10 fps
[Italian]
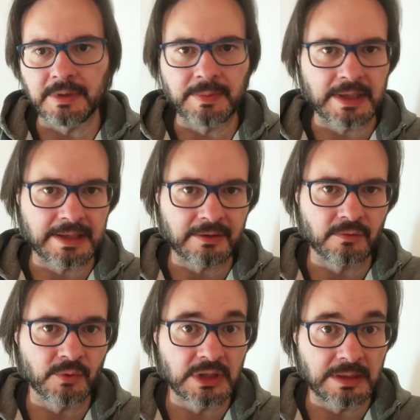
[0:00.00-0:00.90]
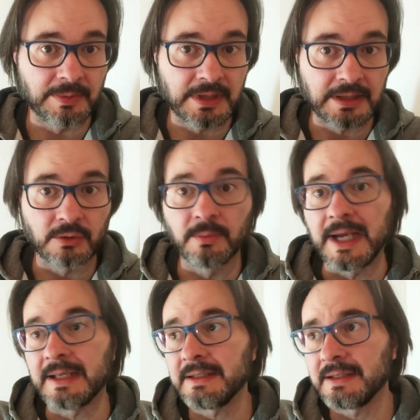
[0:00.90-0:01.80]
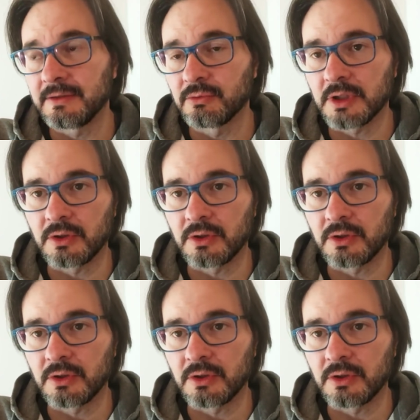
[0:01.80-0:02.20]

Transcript: per, parlare con voi della partita di domani e di una